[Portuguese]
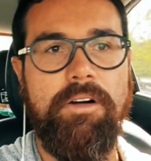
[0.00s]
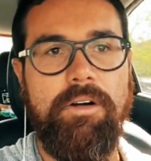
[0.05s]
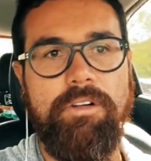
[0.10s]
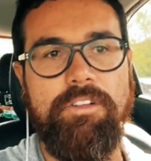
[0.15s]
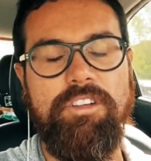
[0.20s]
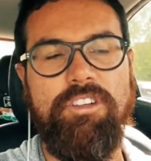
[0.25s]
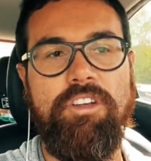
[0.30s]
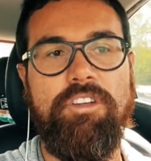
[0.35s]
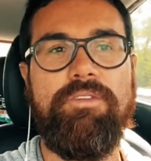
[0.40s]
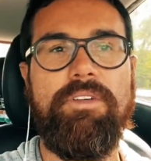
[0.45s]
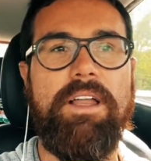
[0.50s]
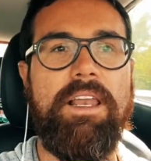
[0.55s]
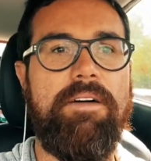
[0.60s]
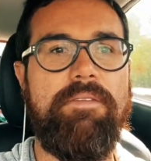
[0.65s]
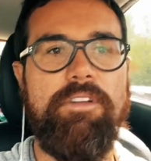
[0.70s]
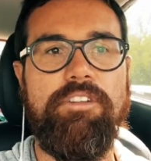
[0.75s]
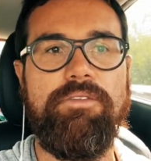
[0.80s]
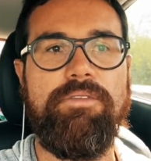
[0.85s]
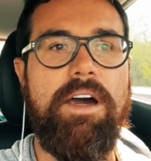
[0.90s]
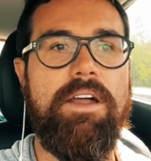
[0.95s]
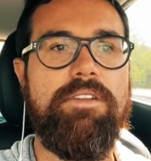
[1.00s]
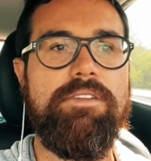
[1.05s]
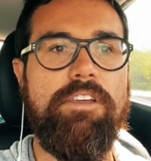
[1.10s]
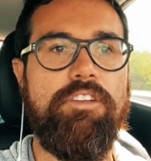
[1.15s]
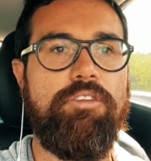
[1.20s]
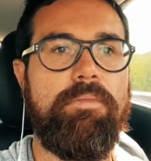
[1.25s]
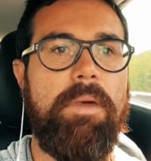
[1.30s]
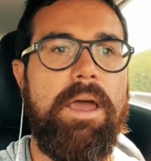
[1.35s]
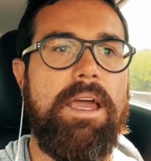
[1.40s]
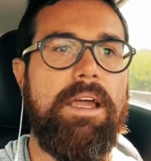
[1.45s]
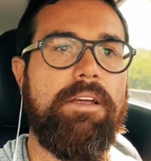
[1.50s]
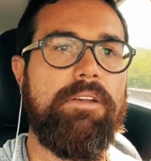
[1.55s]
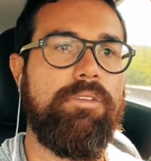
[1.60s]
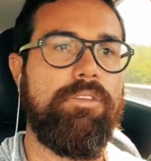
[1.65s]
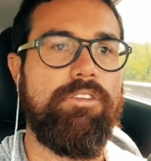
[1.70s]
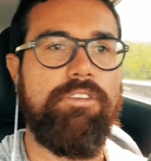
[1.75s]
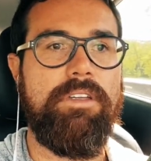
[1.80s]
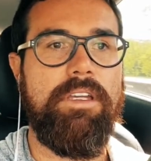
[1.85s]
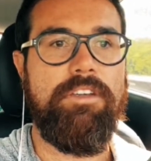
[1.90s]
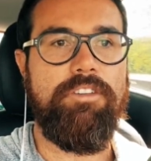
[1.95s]
onde a gente falava de vários
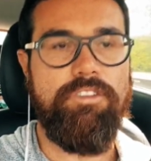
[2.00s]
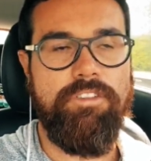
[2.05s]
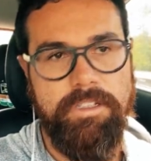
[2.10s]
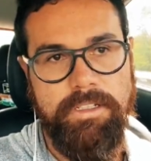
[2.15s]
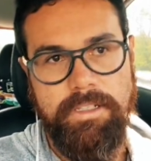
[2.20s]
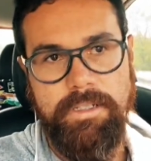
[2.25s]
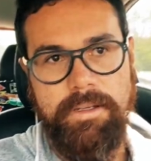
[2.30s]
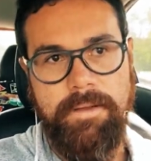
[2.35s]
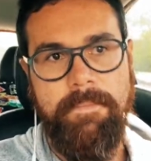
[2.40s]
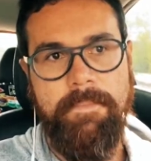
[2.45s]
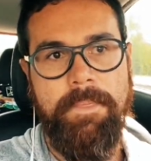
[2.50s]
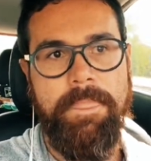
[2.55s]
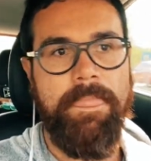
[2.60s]
aspectos, desde